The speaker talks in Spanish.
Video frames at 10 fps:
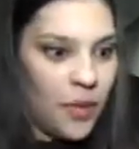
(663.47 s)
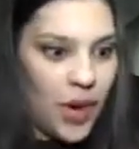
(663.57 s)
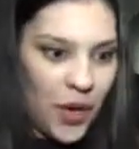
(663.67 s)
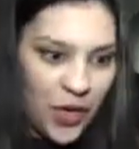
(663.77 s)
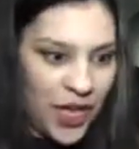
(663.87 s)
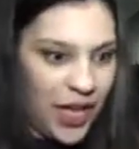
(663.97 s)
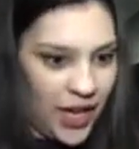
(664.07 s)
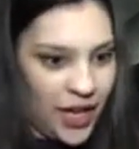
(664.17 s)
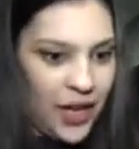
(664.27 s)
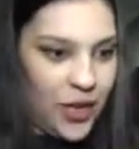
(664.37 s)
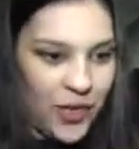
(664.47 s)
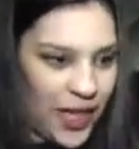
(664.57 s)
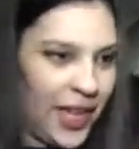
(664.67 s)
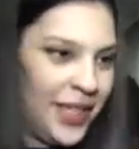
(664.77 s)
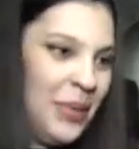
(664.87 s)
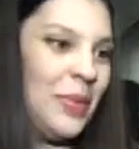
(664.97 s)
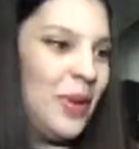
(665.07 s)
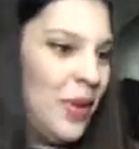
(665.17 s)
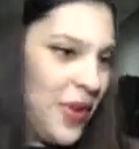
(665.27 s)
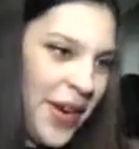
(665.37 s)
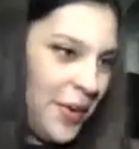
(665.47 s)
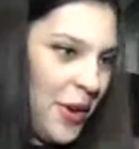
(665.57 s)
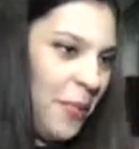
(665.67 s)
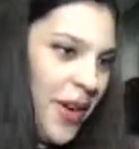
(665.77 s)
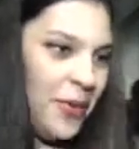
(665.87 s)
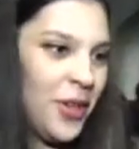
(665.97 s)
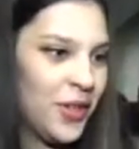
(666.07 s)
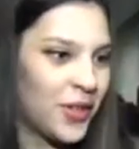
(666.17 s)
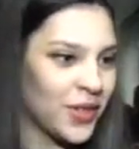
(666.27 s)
no me acuerdo nada, no sé, tipo, los nervios previos.